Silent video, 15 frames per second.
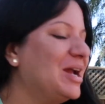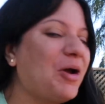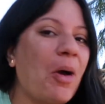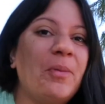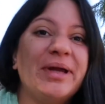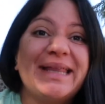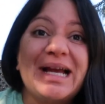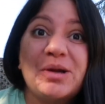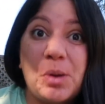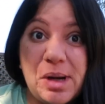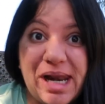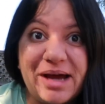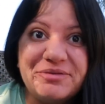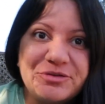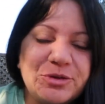cómo están
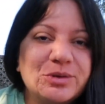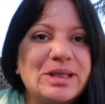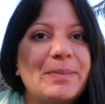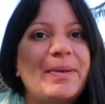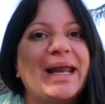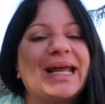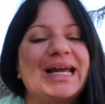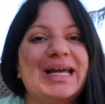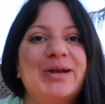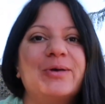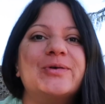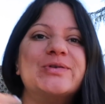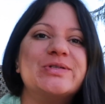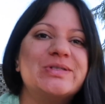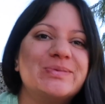con la fruta para que
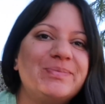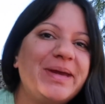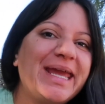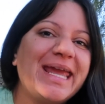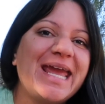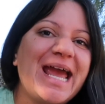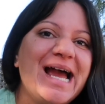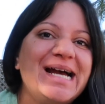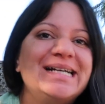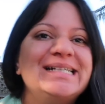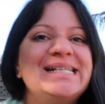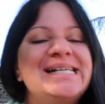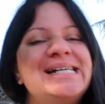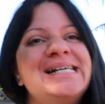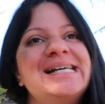los vean
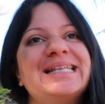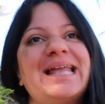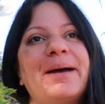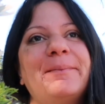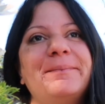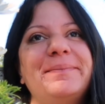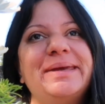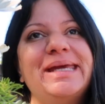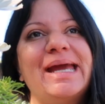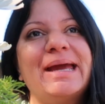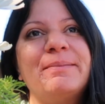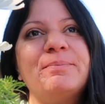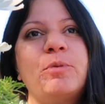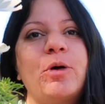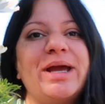
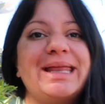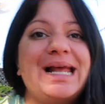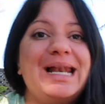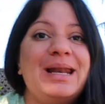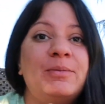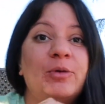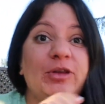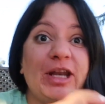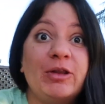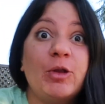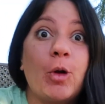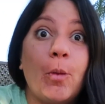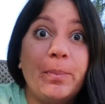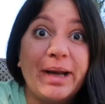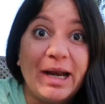también voy a estarle mostrando
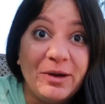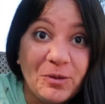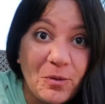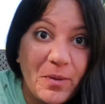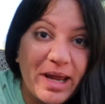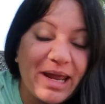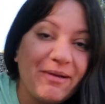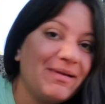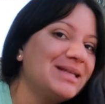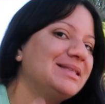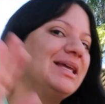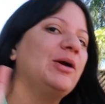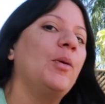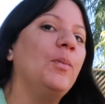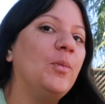compras nuevas.
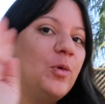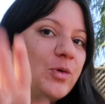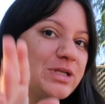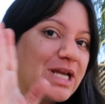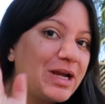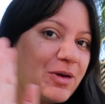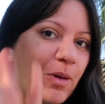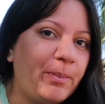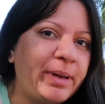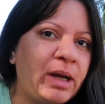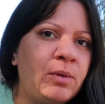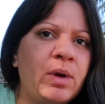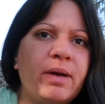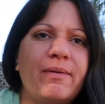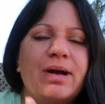Tengo muchas compras
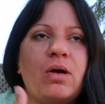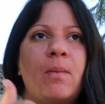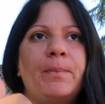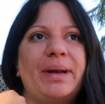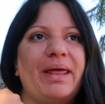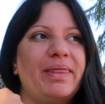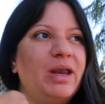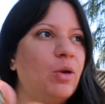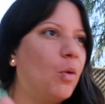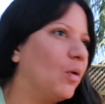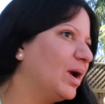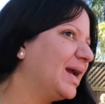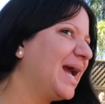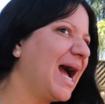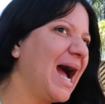nuevas, compras del
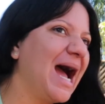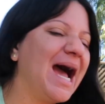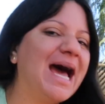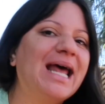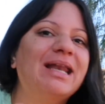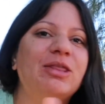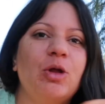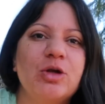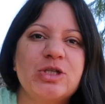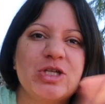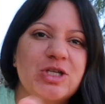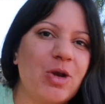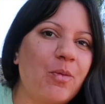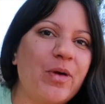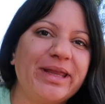hogar. Todo eso
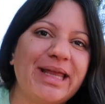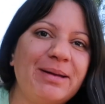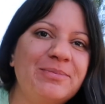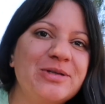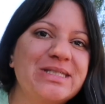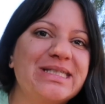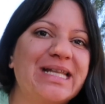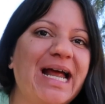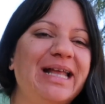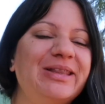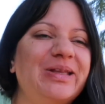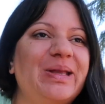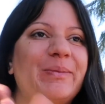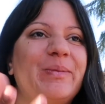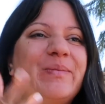se los voy a estar
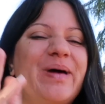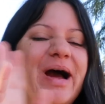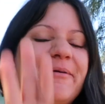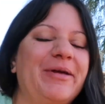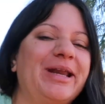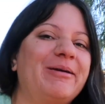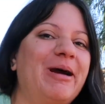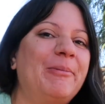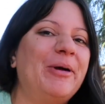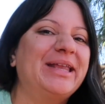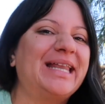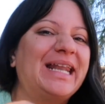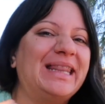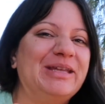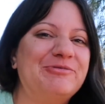mostrando. También va a ver que vamos a
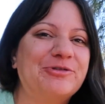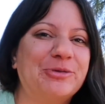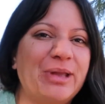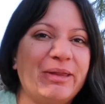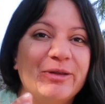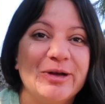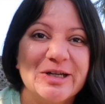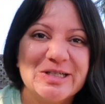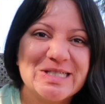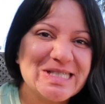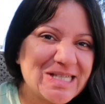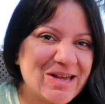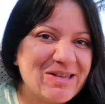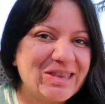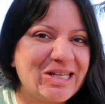estar disfrutando
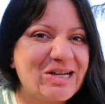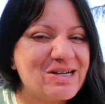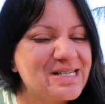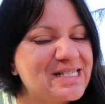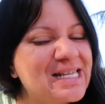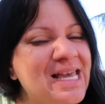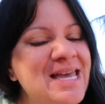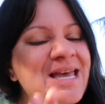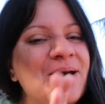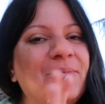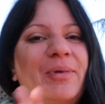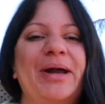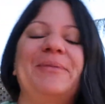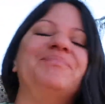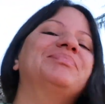nosotros.
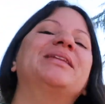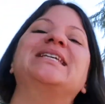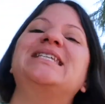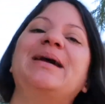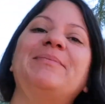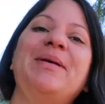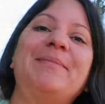Bueno, sean